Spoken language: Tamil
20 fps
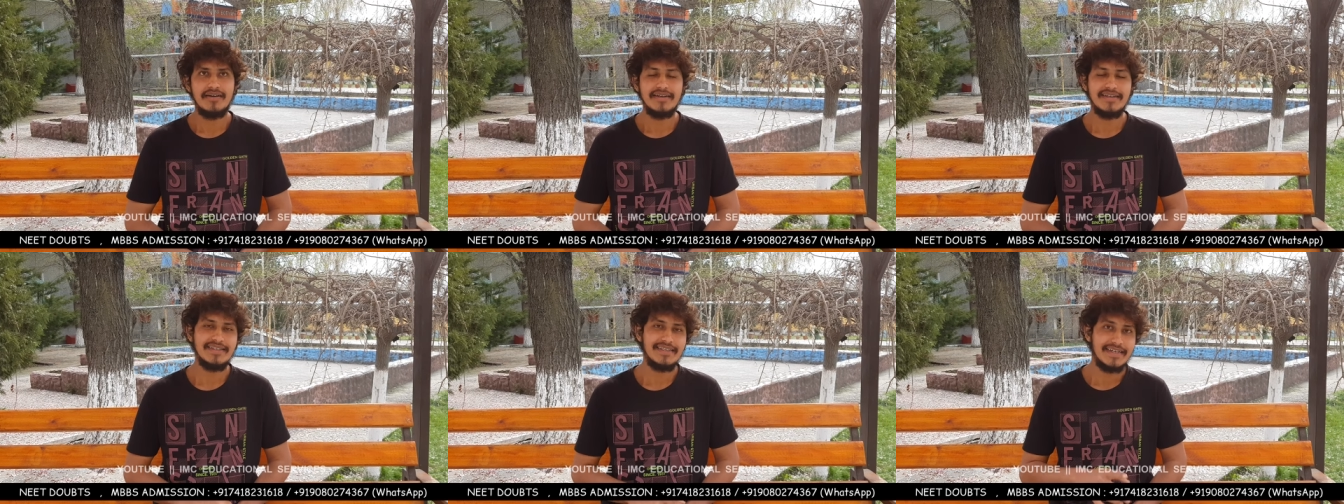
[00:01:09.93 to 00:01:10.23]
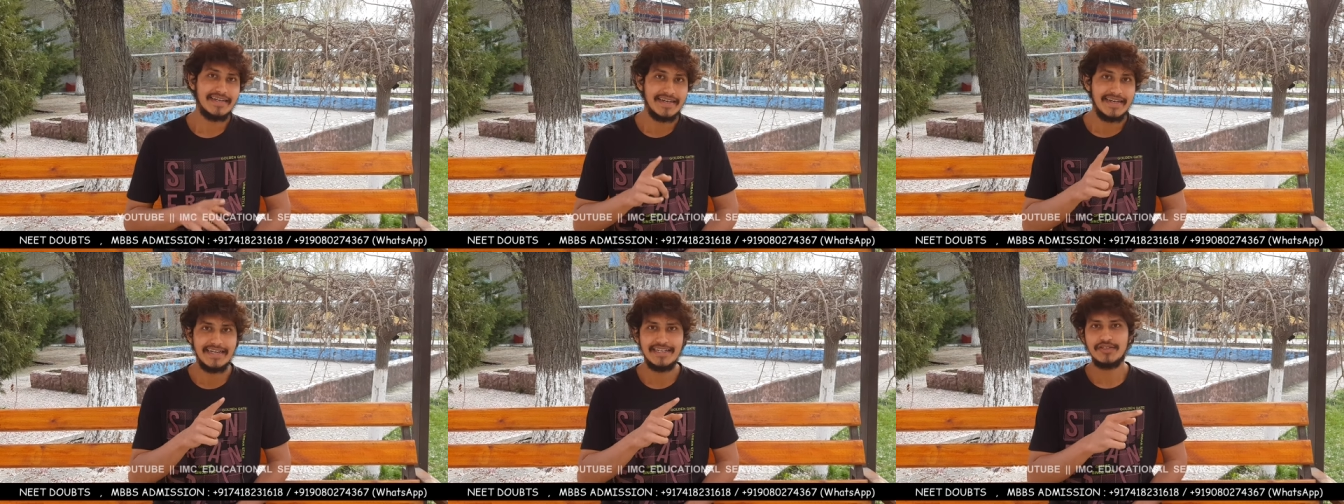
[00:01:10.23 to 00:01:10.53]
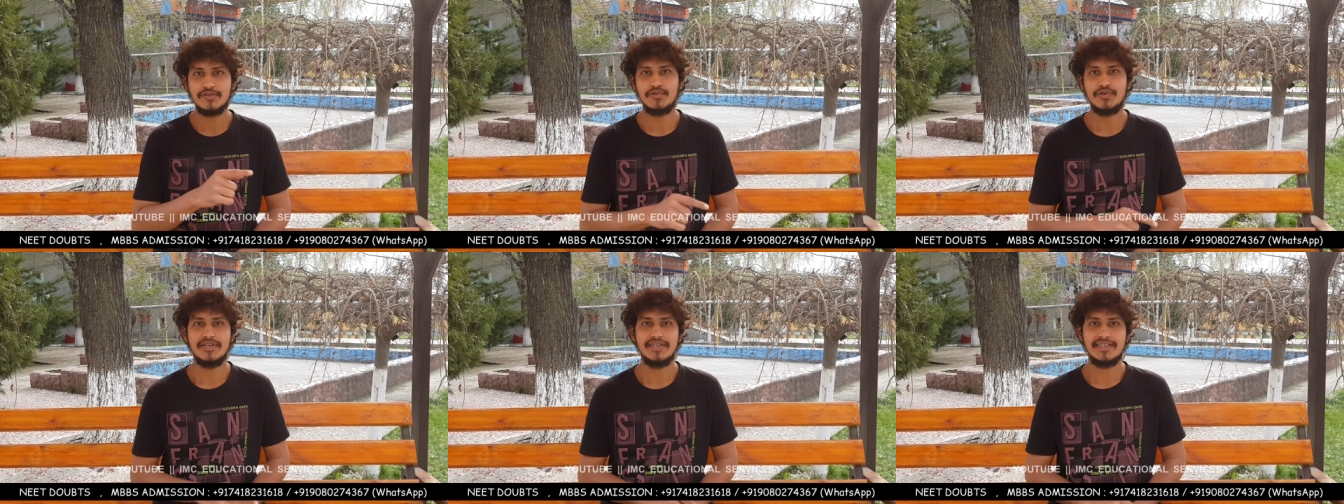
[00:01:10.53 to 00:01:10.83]
இந்த
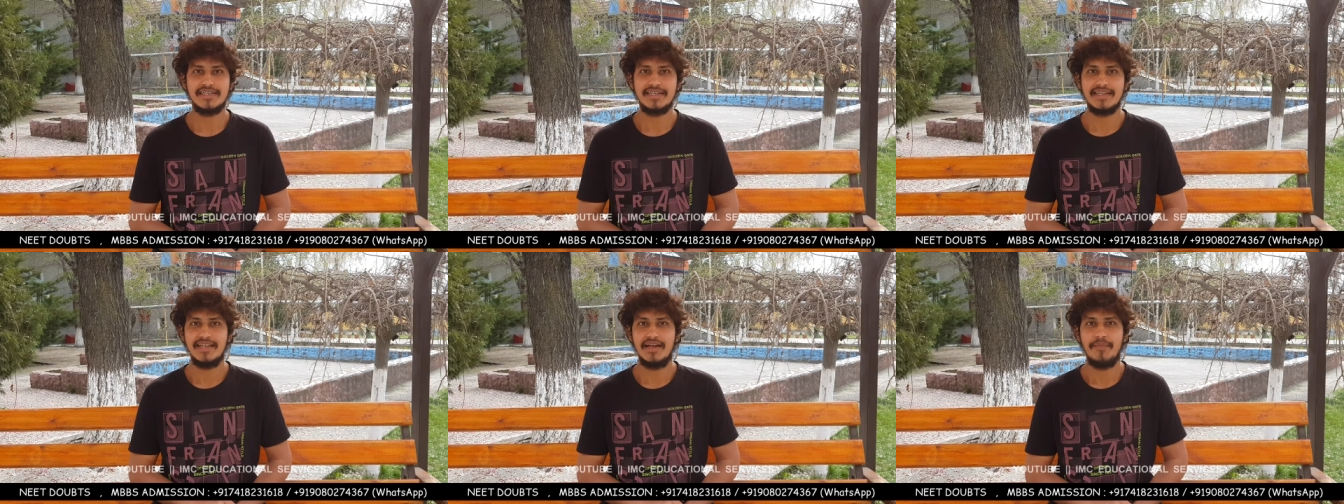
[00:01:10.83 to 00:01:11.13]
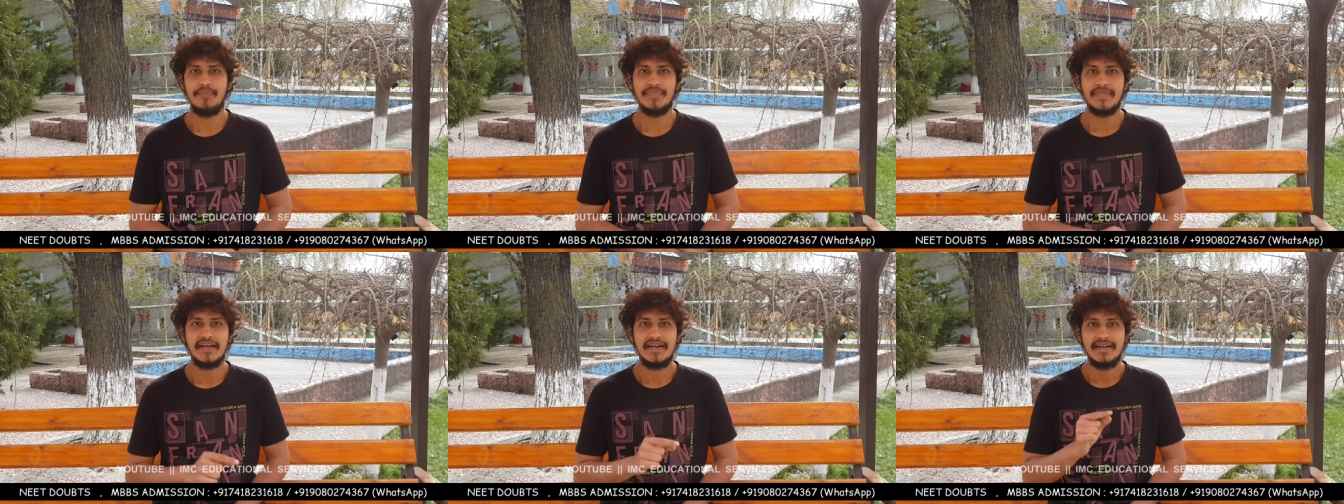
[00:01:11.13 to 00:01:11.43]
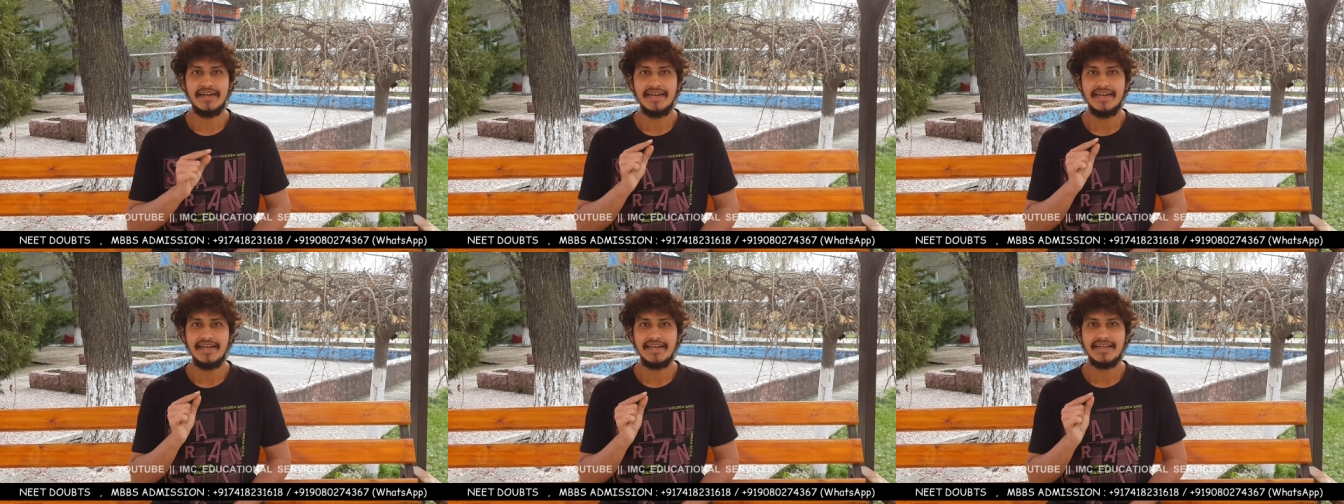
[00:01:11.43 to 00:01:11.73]
நீட் ஸ்டூடெண்ட்ஸுக்கு தான்
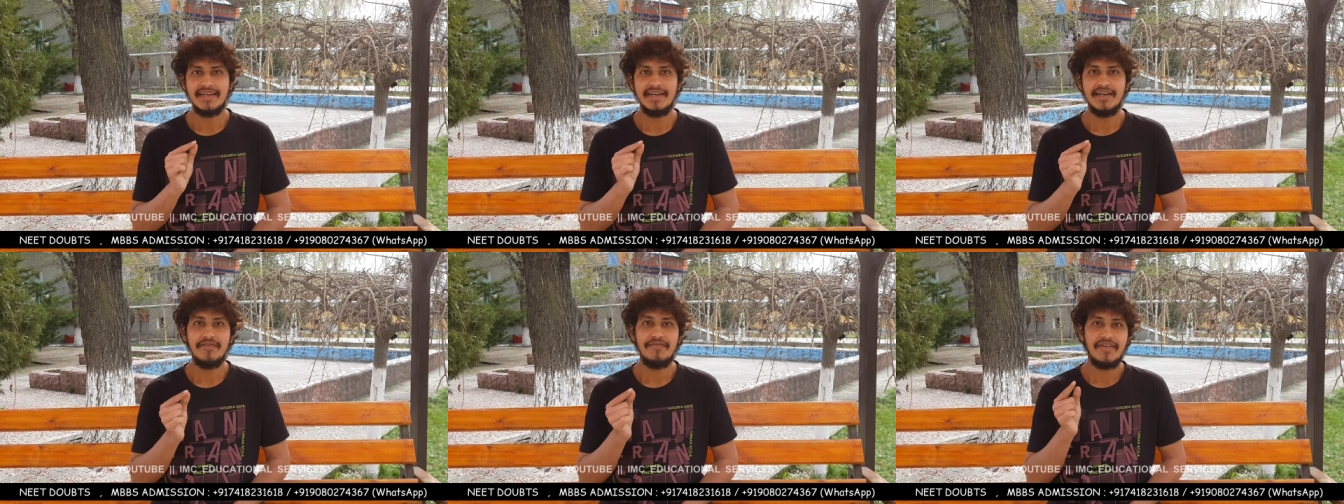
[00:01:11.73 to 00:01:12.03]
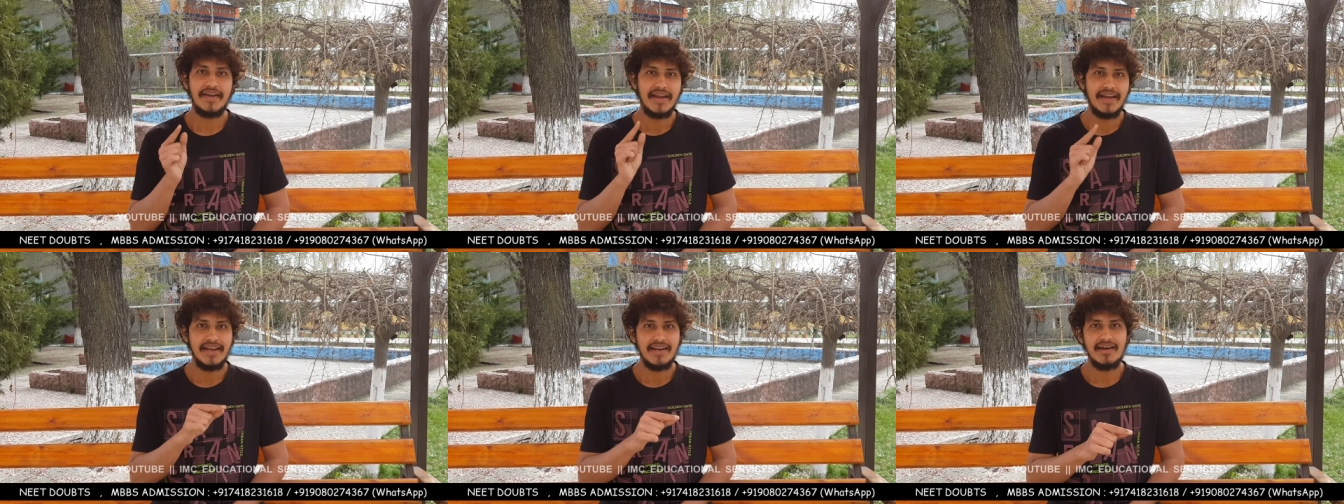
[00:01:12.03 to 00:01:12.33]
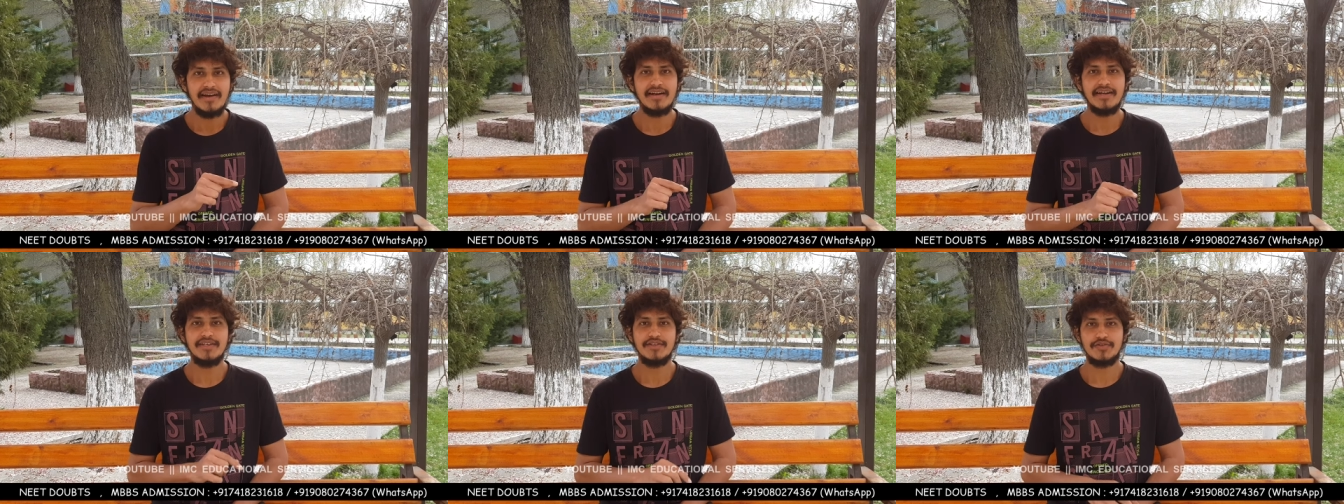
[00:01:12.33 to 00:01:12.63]
நீட்டில்
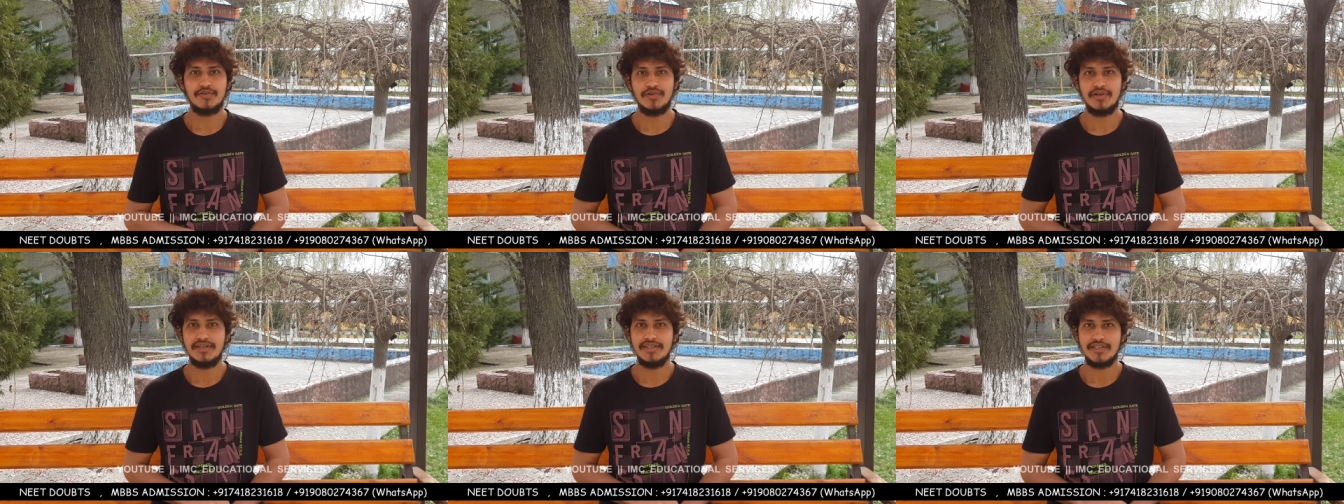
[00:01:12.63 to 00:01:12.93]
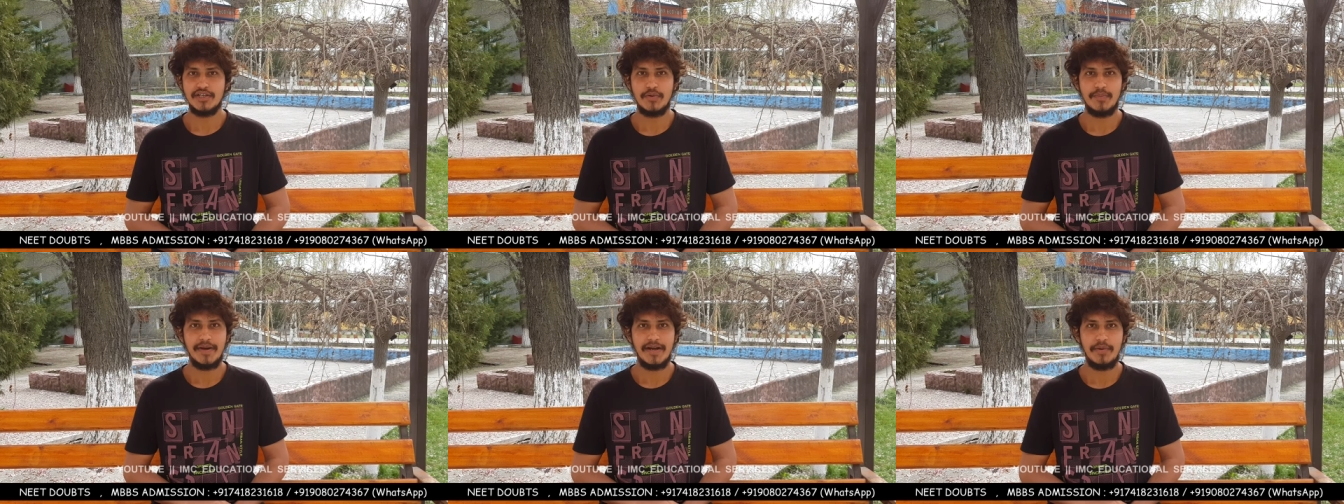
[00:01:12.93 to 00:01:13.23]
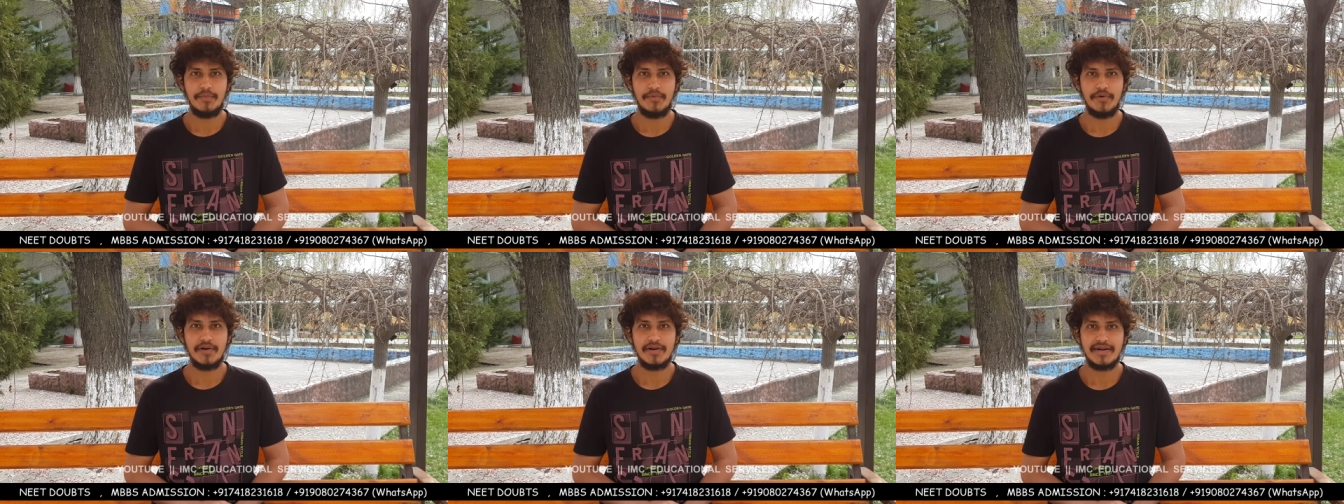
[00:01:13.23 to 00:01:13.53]
ஃபெயிலான ஸ்டூடெண்ட்ஸுக்குமே
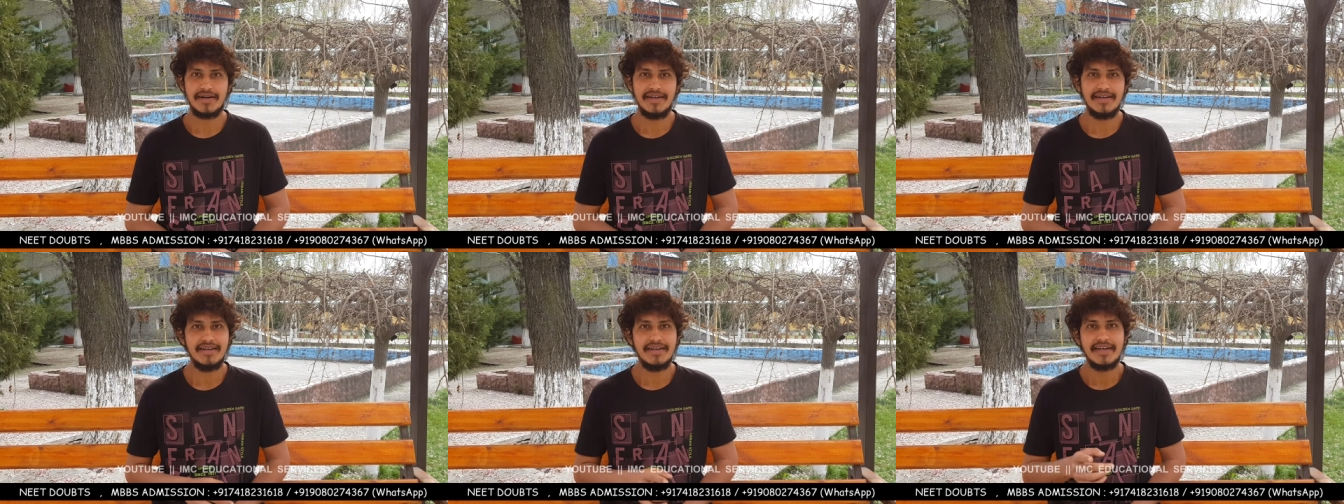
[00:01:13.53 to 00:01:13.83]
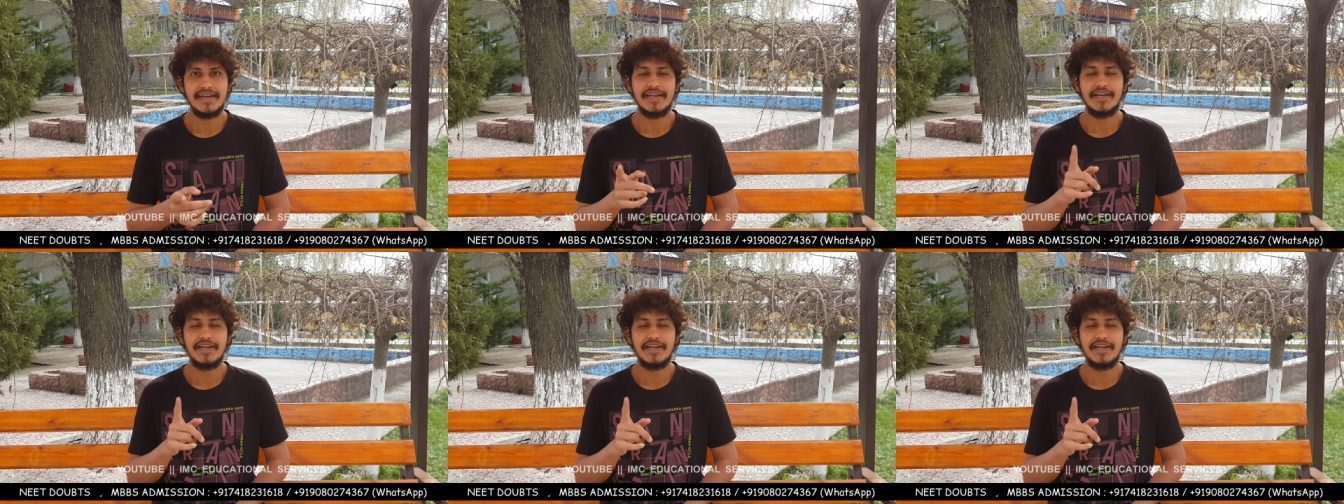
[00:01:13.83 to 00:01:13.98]
நான் போடுறேன்